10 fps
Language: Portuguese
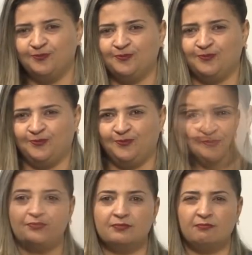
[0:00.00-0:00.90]
Vamos
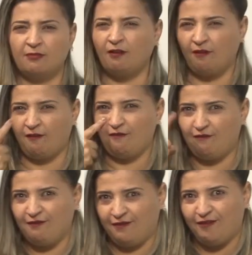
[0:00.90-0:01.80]
ver os
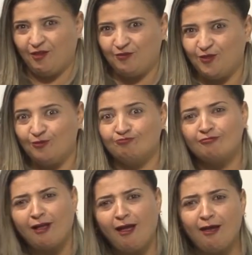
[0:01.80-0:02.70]
significados.
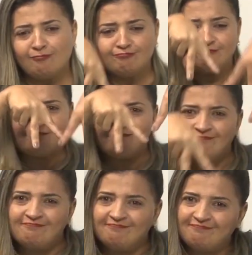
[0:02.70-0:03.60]
Observe ali.
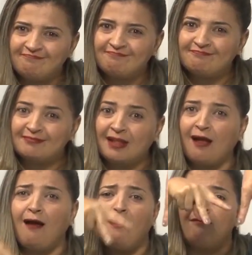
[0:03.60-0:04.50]

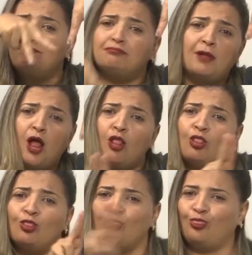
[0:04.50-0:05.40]
Então,
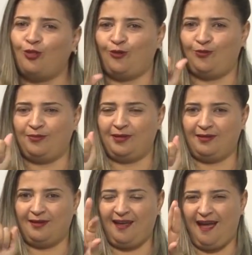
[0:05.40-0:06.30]
é como se
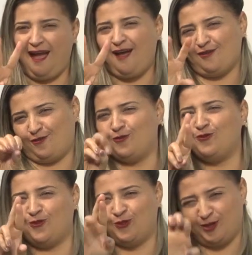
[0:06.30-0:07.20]
fosse mesmo uma
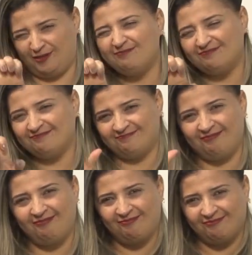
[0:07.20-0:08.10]
árvore.
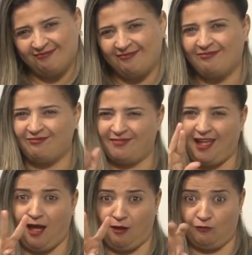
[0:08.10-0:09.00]
Olha ali, é uma
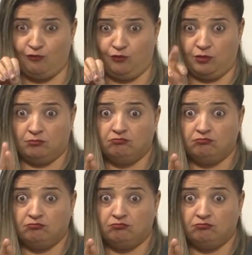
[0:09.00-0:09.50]
árvore.